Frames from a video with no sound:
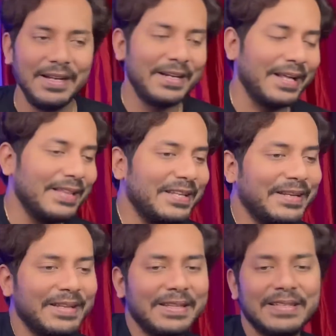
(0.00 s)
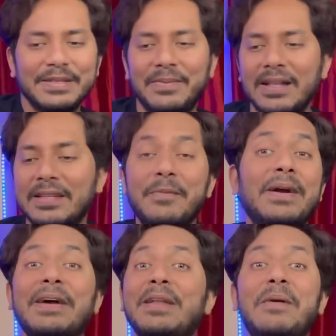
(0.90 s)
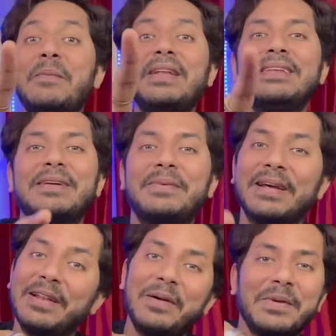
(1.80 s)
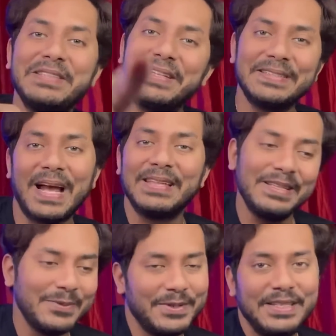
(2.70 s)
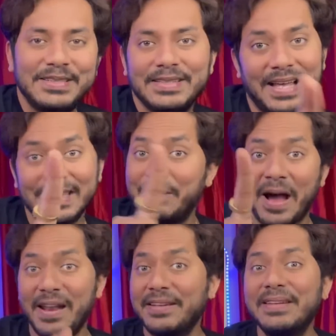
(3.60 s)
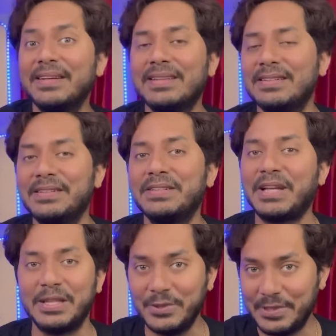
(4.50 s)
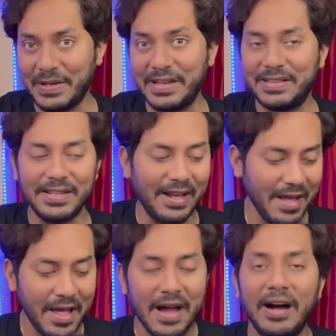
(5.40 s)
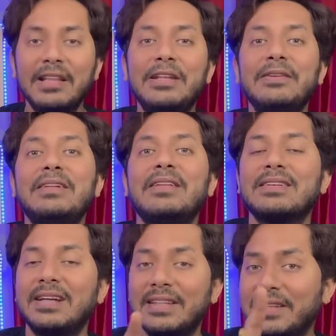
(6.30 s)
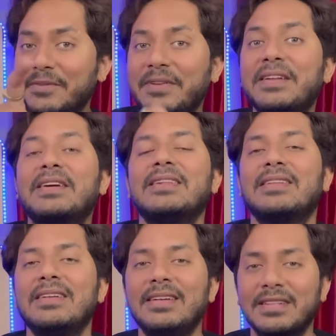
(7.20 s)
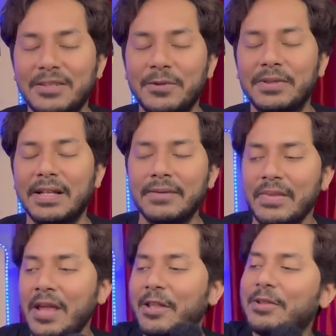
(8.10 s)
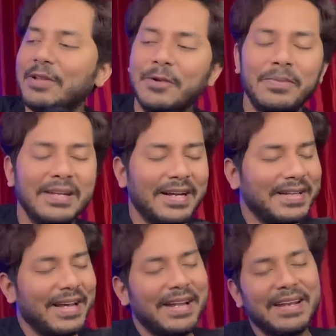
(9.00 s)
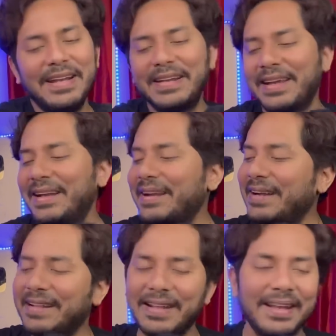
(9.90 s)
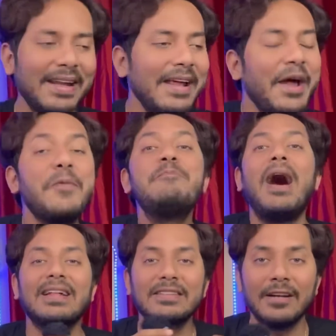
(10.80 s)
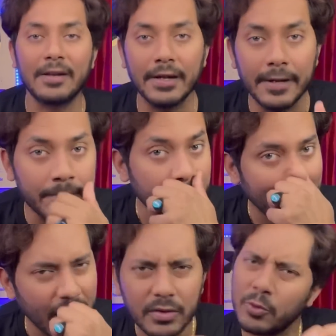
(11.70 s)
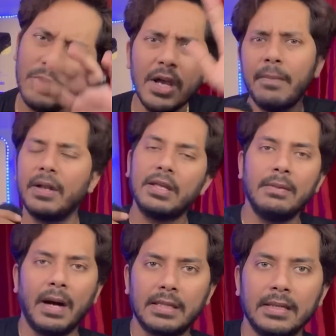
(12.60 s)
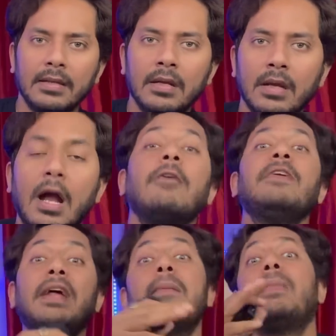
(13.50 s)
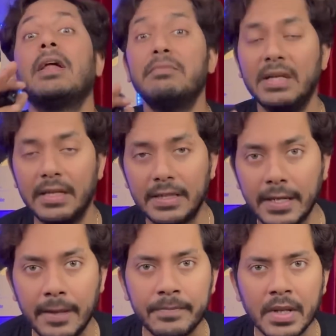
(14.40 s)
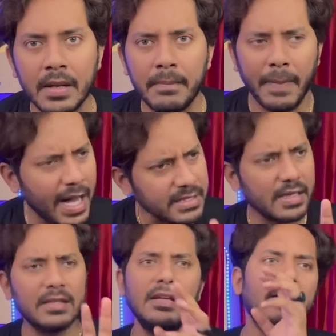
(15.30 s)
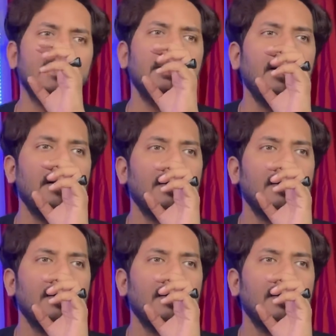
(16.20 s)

टहलते टहलते ऐसे बात करें बड़े वाले मामा नहीं थे बड़े वाले मामा जिनकी शादी थी वो नीचे ज़्यादा बाहर नहीं निकलते जिनकी शादी होने वाली रहती ना हल्दी हल्दी लग जाती ना फिर निकलते नहीं ऐसा होता है तो ये लोग बढ़िया टहल रहे हैं टहल रहे हैं टहल रहे हैं अब बात कर रहे हैं हाँ दुनिया भर की बातें काफ़ी टाइम बाद मिले थे ना बात करते करते ना